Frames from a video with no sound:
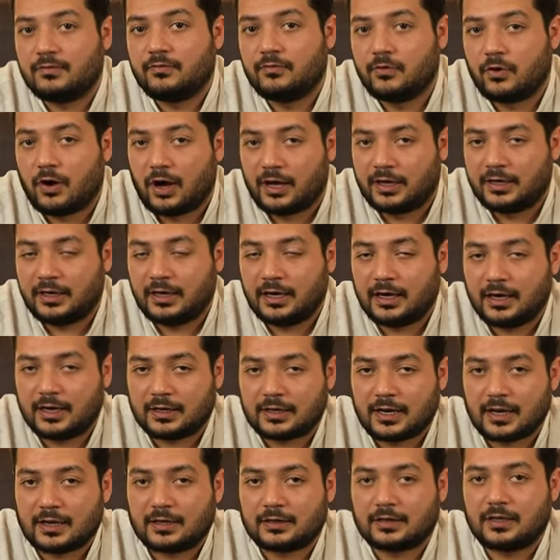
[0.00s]
वो आ रही है
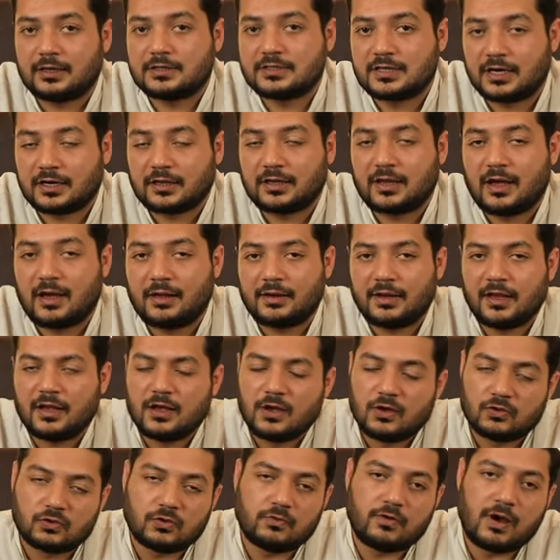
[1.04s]
क्या कहते हैं सर्दियाँ आ रही
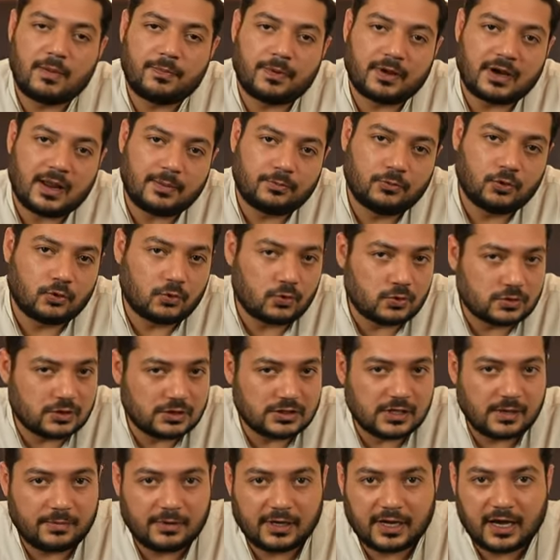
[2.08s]
हैं तो वहाँ पर आप दोनों
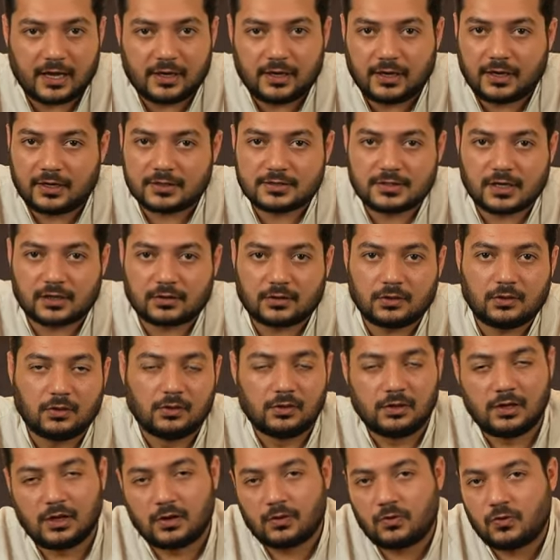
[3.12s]
चीज़ें भी कैरी कर सकते
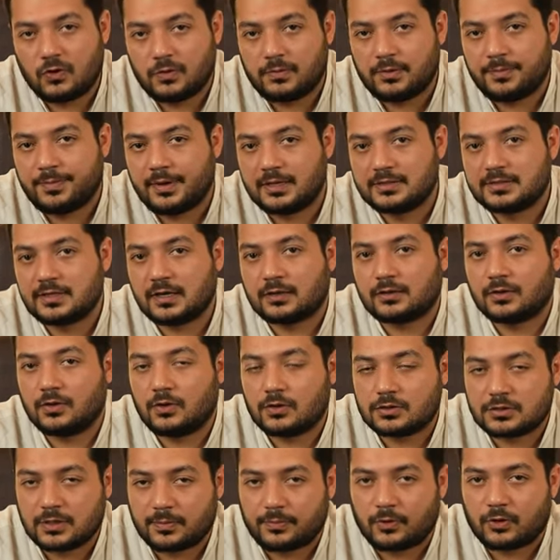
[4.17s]
हो लंगोट भी पहन सकते
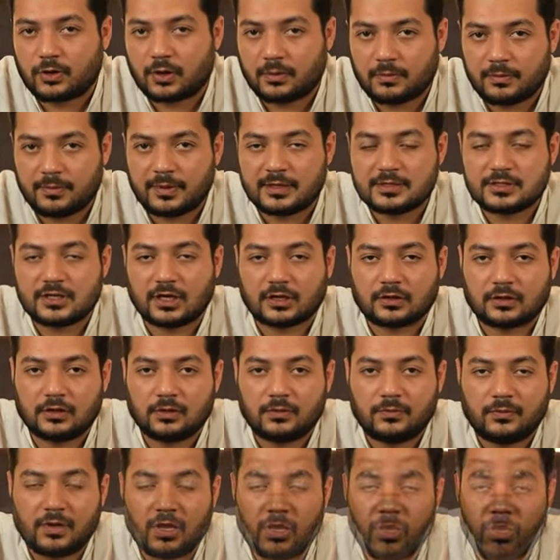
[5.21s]
हो और सपोर्टर भी पहन सकते
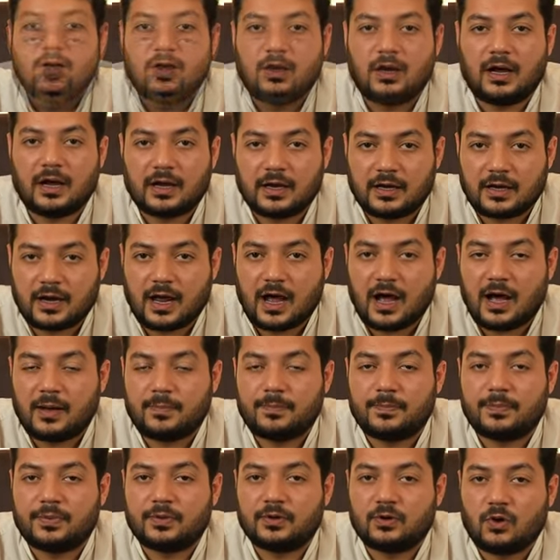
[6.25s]
हो अगर
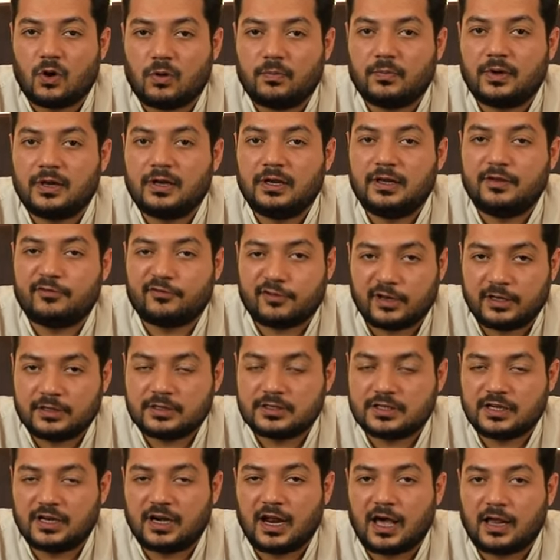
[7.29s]
आप नॉर्मली
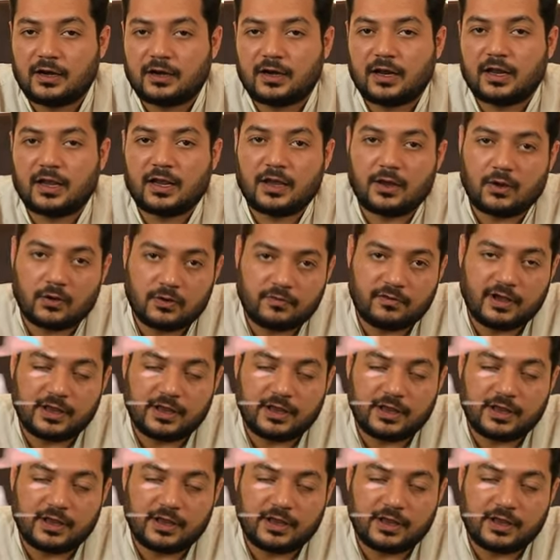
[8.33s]
फ्रेंच ही डाल रहे हैं और